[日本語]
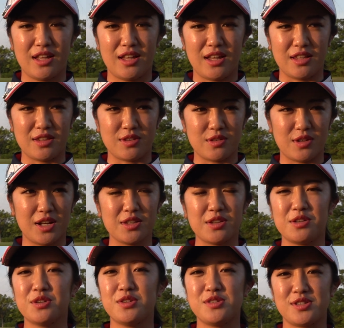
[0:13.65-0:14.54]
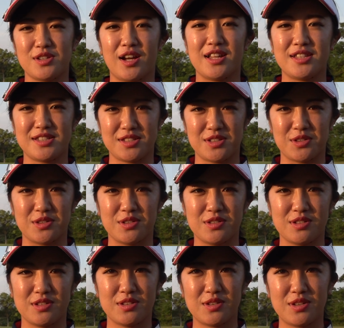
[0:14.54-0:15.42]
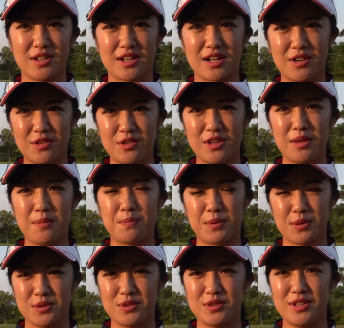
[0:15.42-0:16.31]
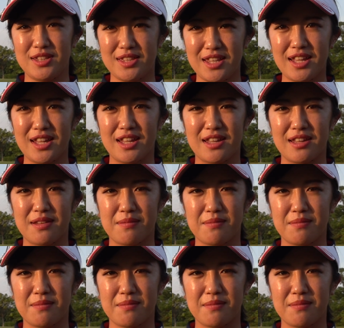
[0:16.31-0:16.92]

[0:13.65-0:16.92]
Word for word: えっと、あと48度どれかを1本抜いて、